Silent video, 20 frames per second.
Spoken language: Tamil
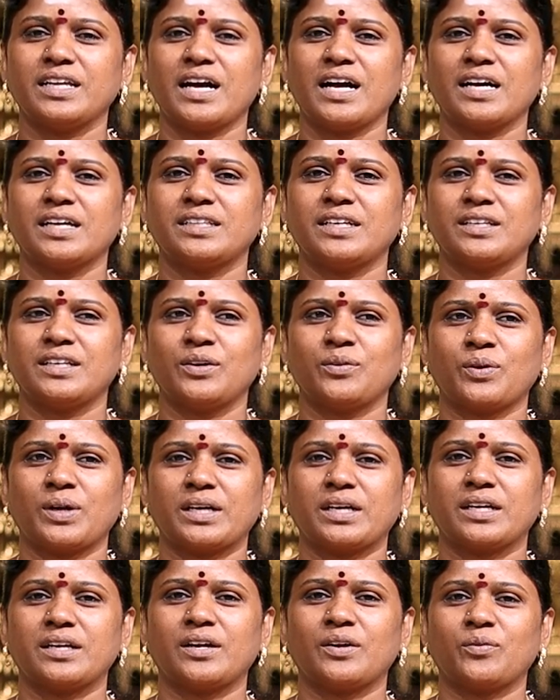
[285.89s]
தான் அதை நீ
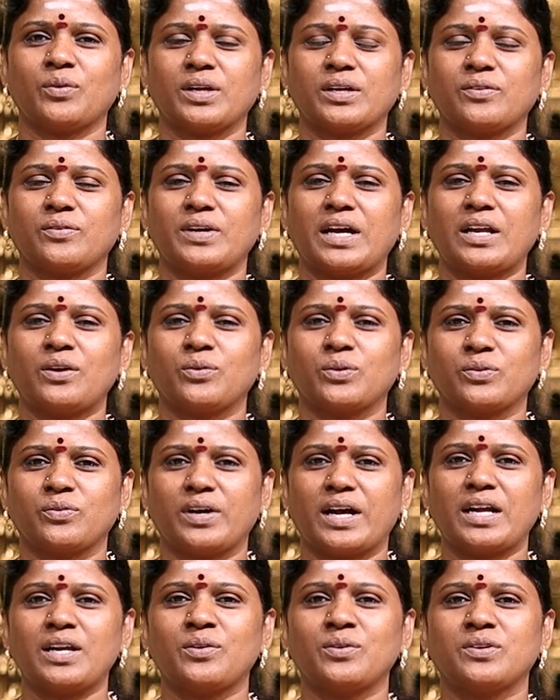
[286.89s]
உனக்கு நான் உனக்கு வேலை ஒரு
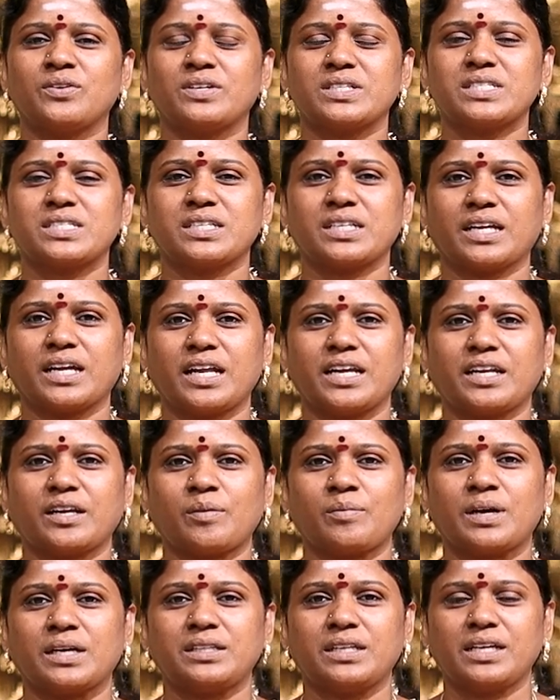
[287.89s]
வேலை ஒன்று
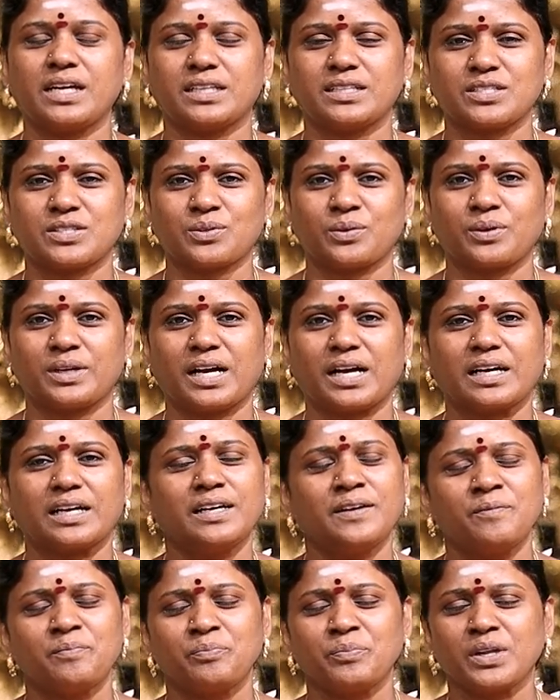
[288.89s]
வச்சுருக்கேன்ற மாதிரி அதை சொன்னாங்க